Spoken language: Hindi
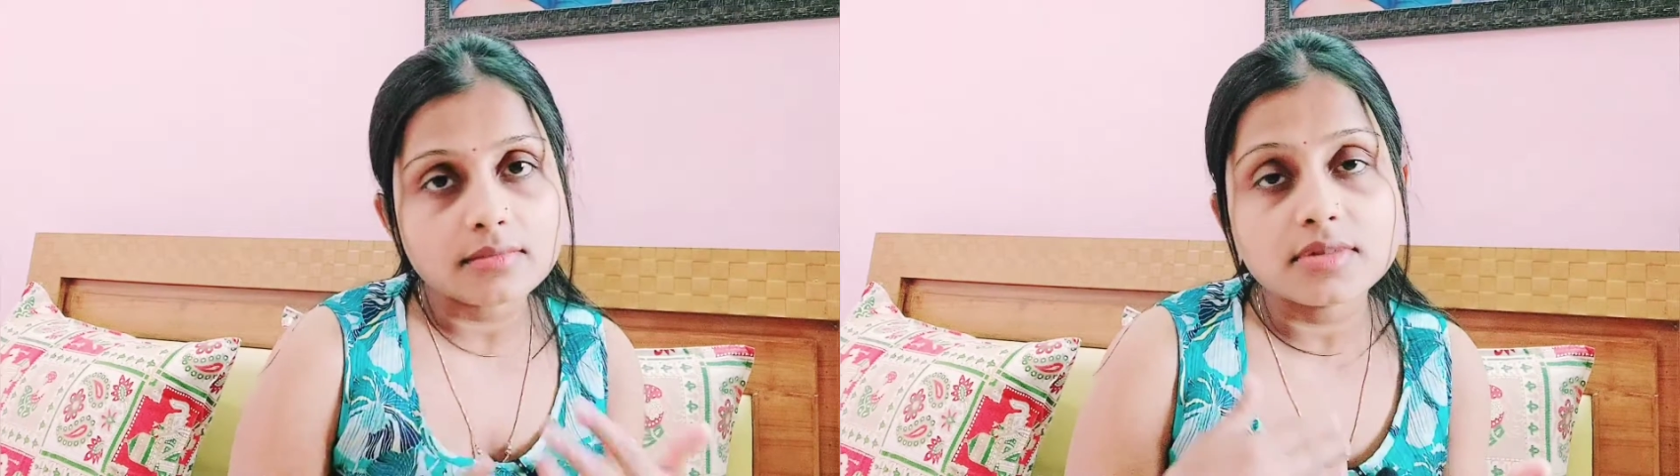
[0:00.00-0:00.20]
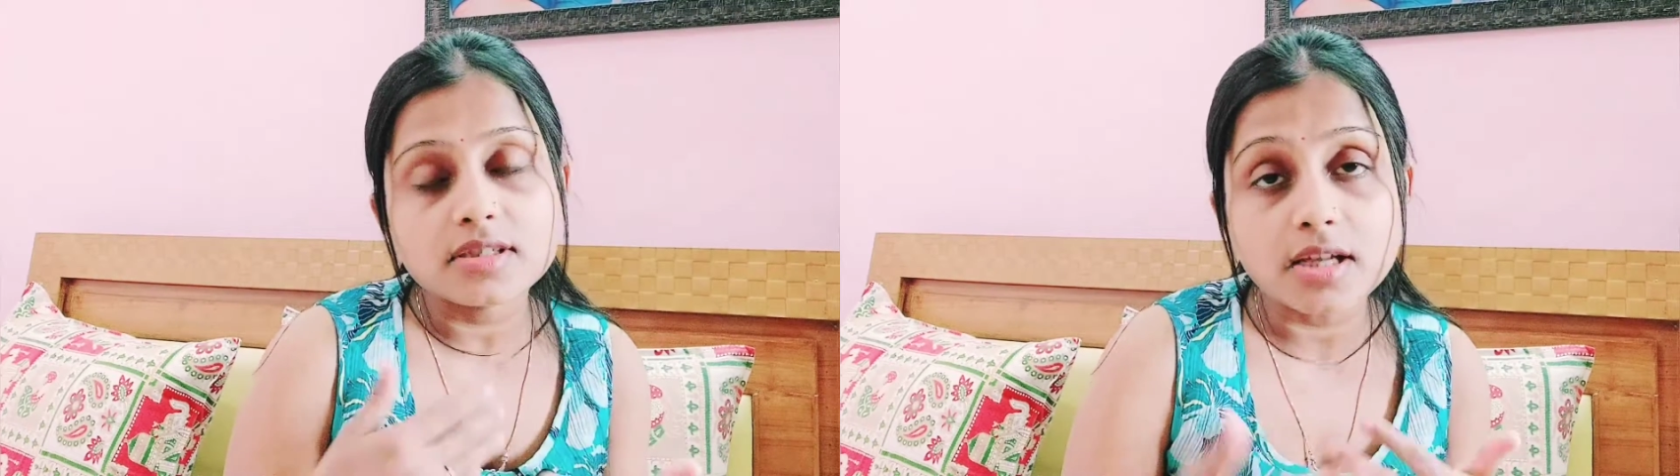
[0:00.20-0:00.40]

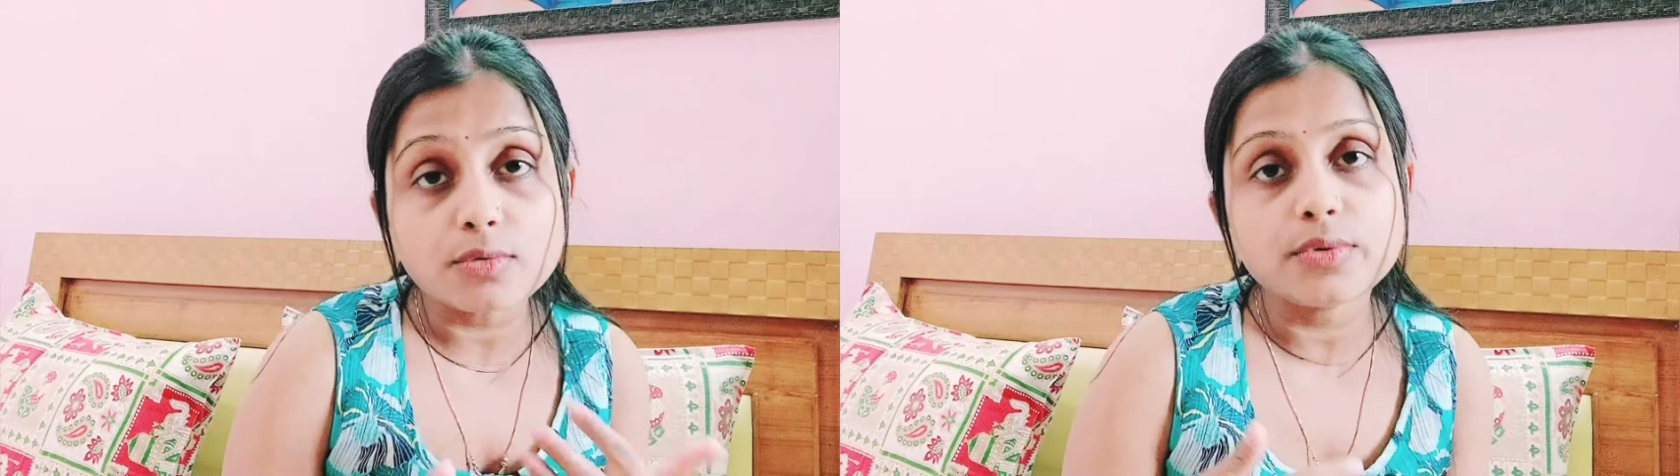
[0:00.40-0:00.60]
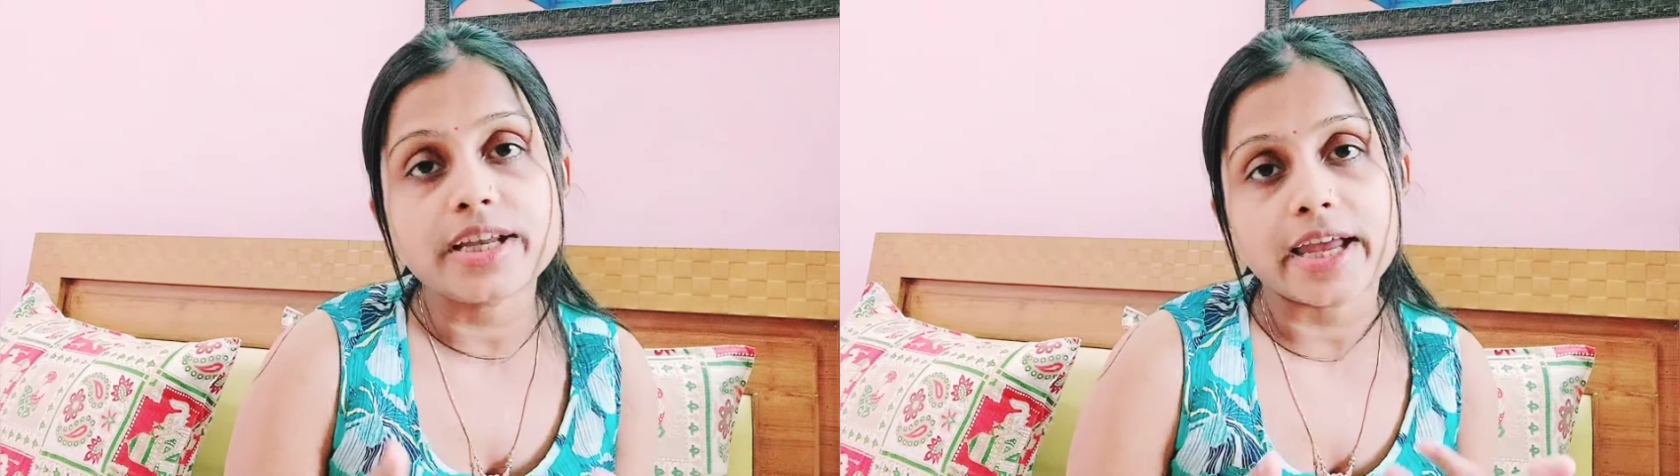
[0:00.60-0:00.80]

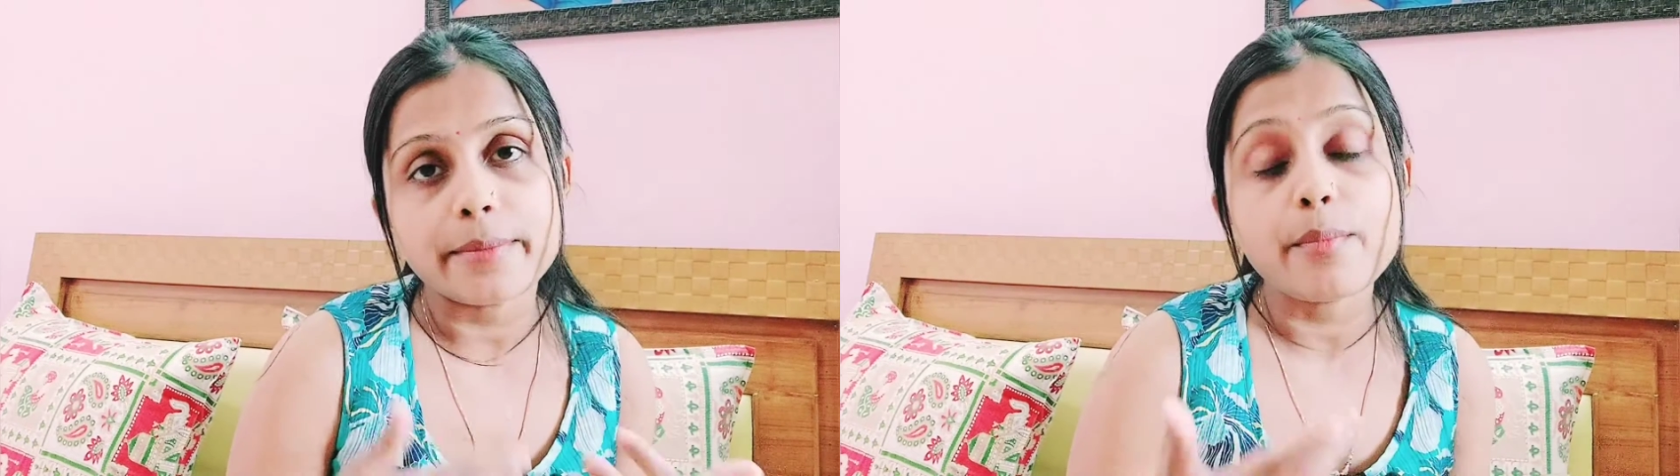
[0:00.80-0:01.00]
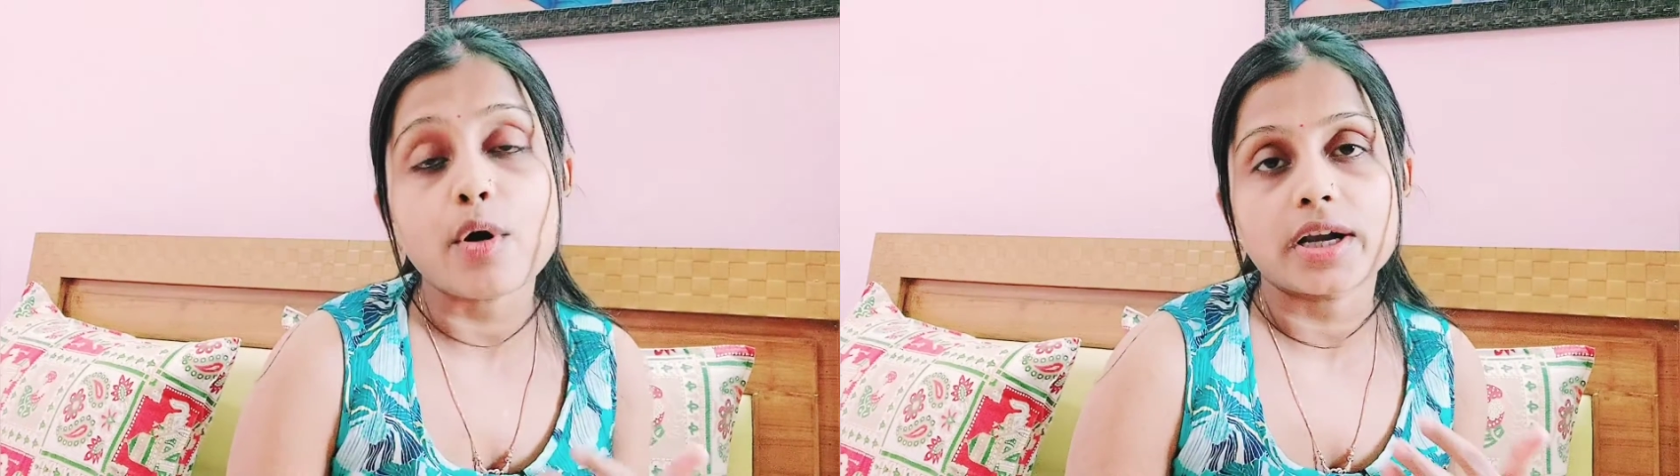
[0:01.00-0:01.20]
ज़रूरी है
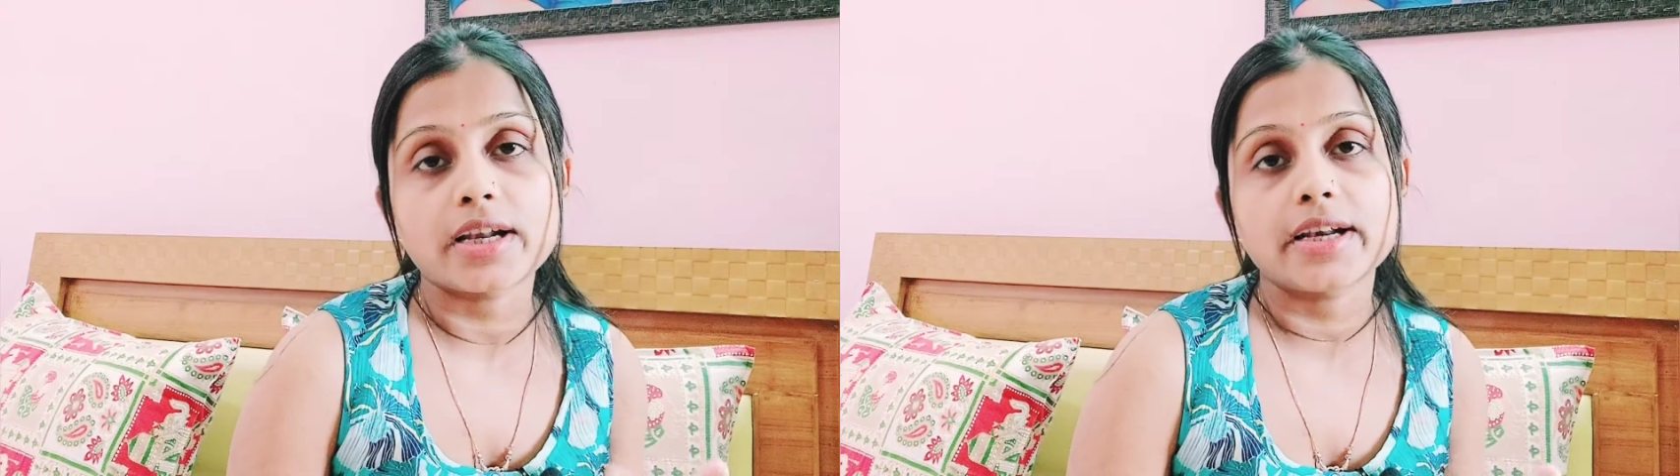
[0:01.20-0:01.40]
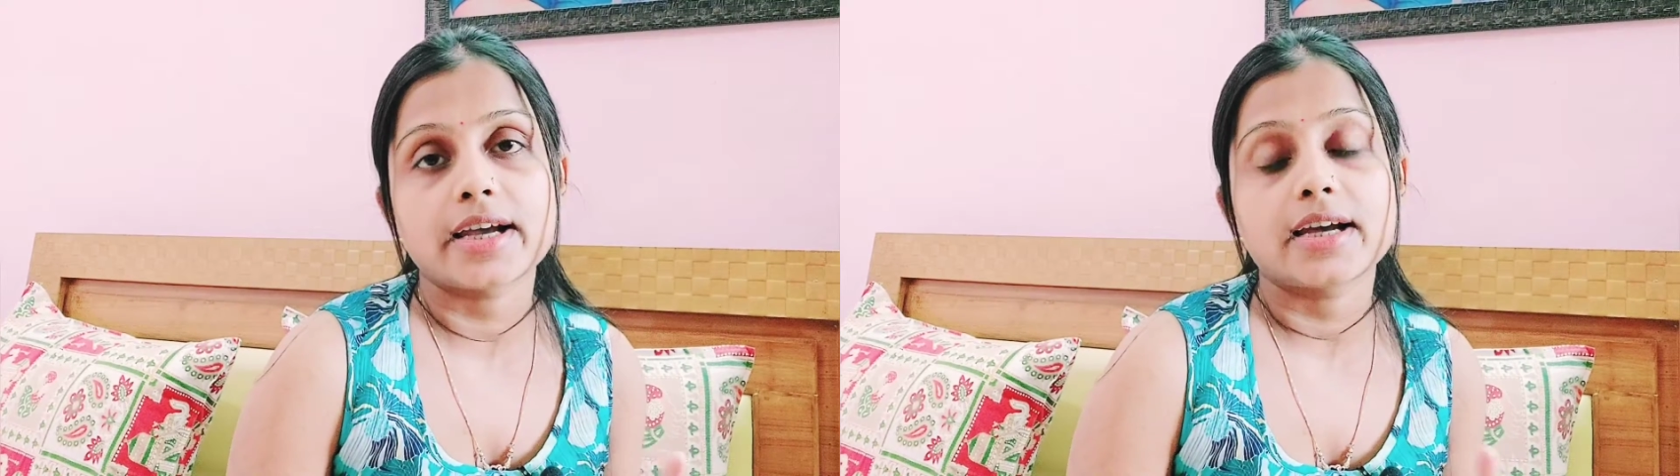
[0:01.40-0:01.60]

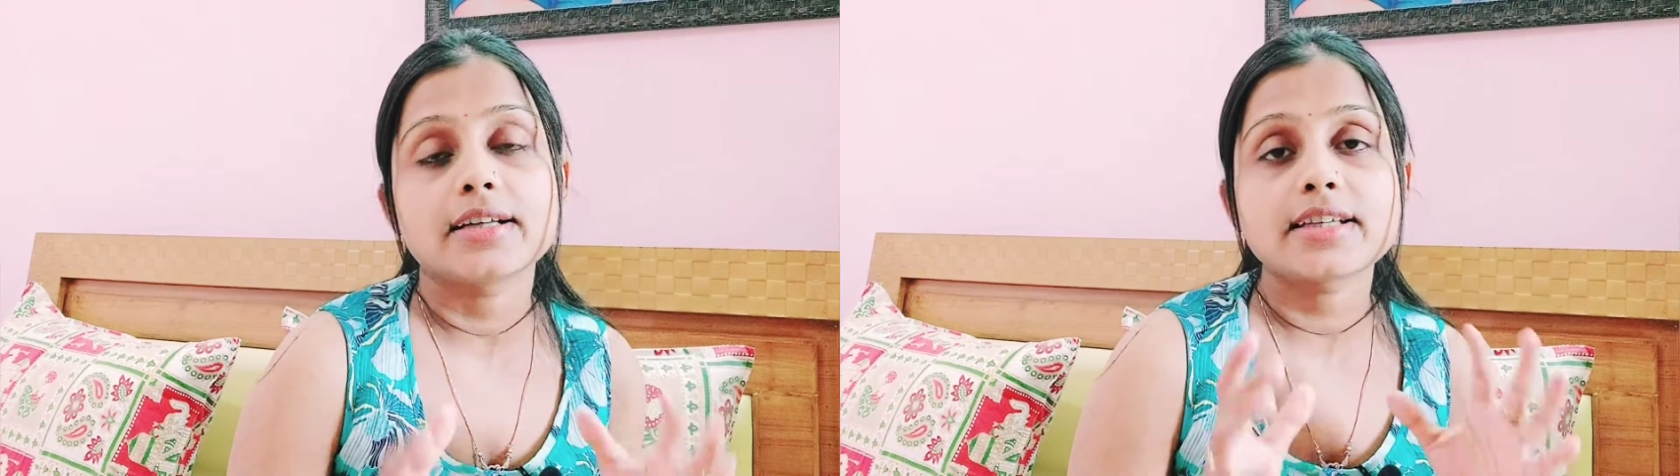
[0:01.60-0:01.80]
इम्पॉर्टेंट है